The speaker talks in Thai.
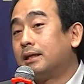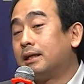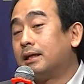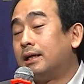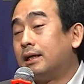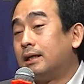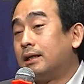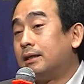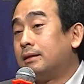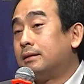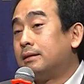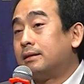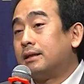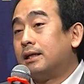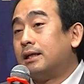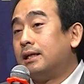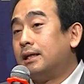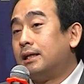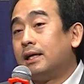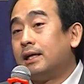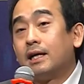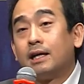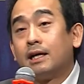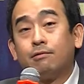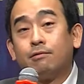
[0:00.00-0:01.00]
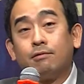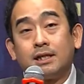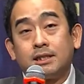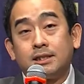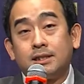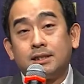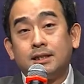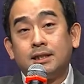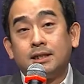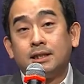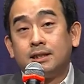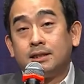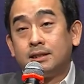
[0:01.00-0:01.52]
เกินเลยกว่า
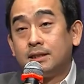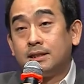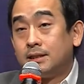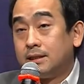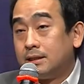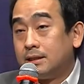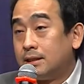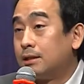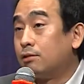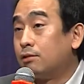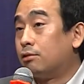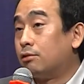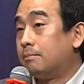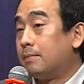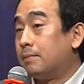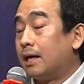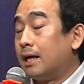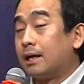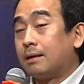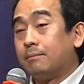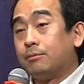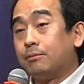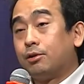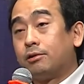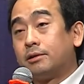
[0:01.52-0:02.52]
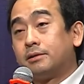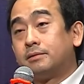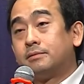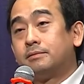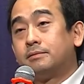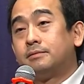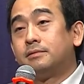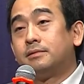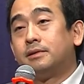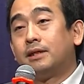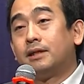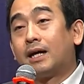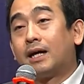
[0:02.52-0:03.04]
ที่กฎหมายกำหนด
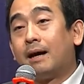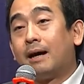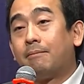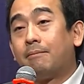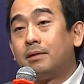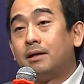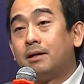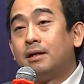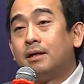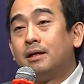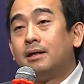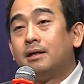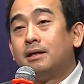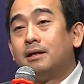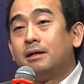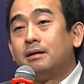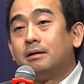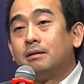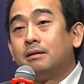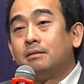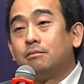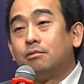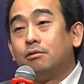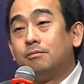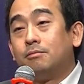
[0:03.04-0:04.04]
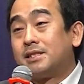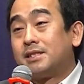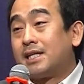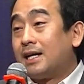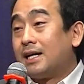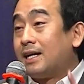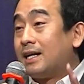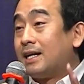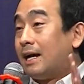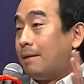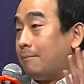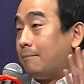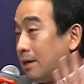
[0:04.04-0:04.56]
นะครับผมจะ
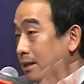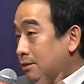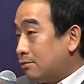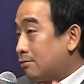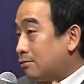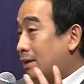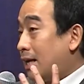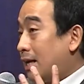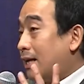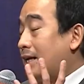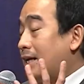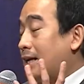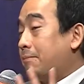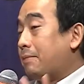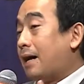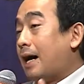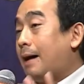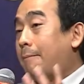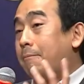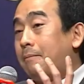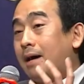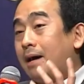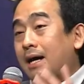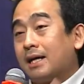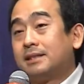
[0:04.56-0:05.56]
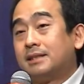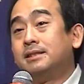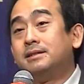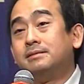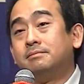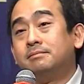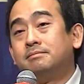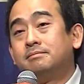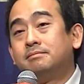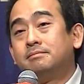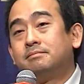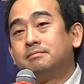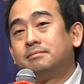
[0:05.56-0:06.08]
ทำให้ทุกท่านเห็นภาพมากขึ้น
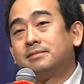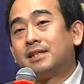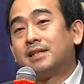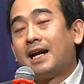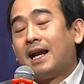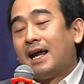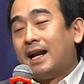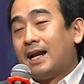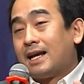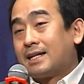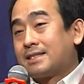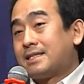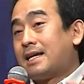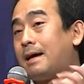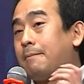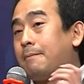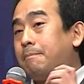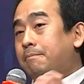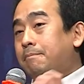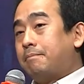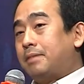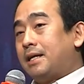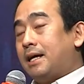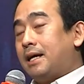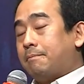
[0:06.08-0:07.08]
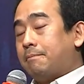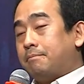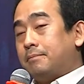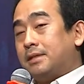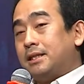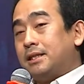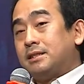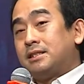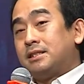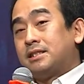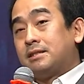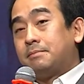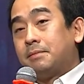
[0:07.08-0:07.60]
ตลาดหลักทรัพย์เปรียบเห
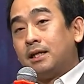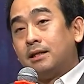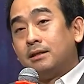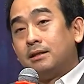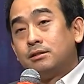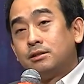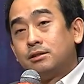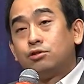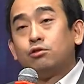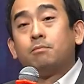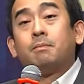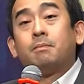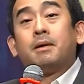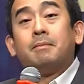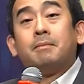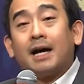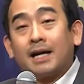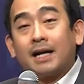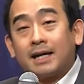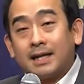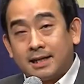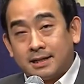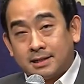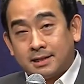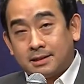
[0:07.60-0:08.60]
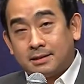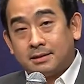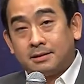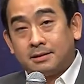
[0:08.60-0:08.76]
มือนเสมือนซูเปอร์มาร์เก็